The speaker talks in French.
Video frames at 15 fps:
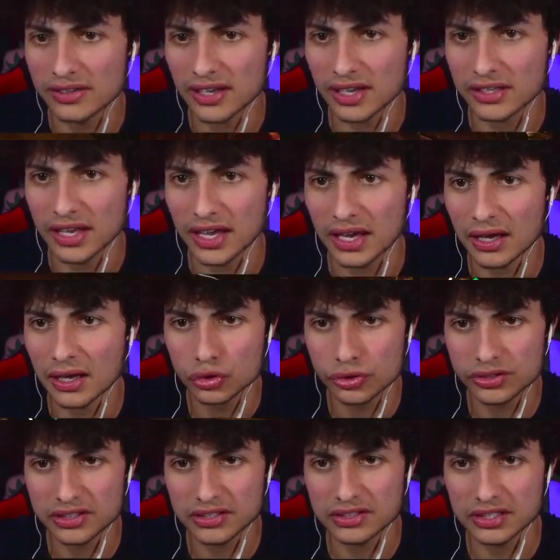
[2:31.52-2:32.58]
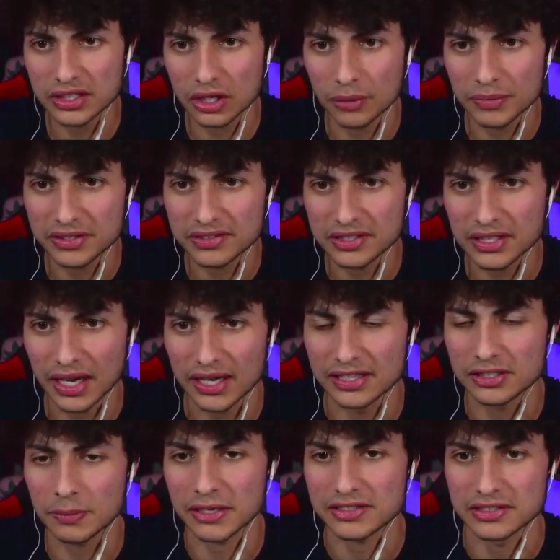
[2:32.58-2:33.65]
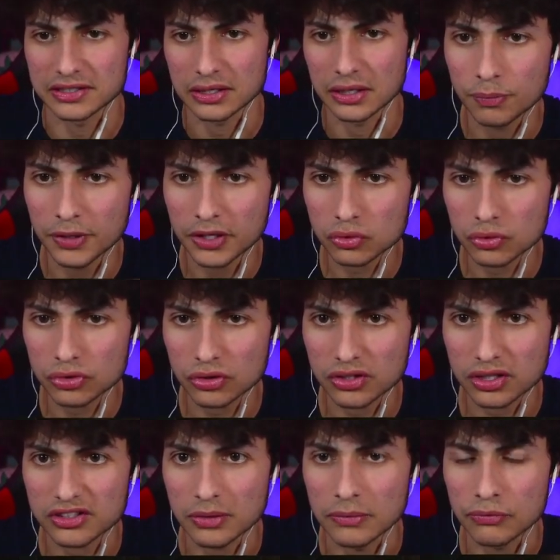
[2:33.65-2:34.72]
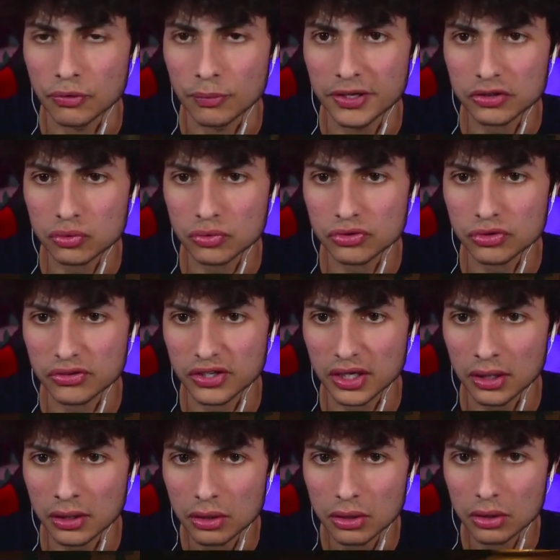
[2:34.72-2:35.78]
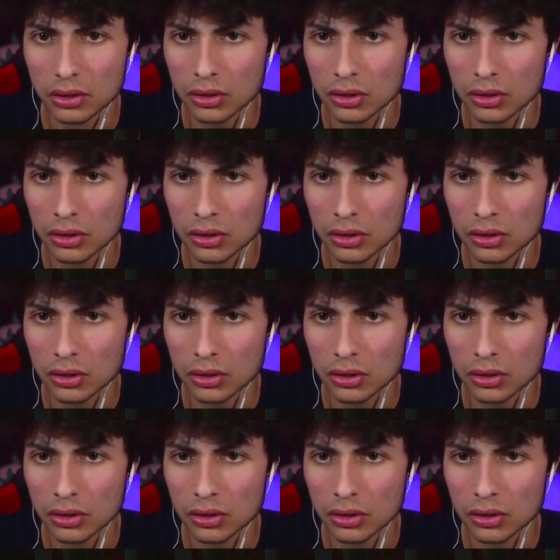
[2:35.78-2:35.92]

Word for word: la dernière, juste ici, comme ici. Allez, c'est parti. Faut bien se concentrer, les amis, faut bien se concentrer.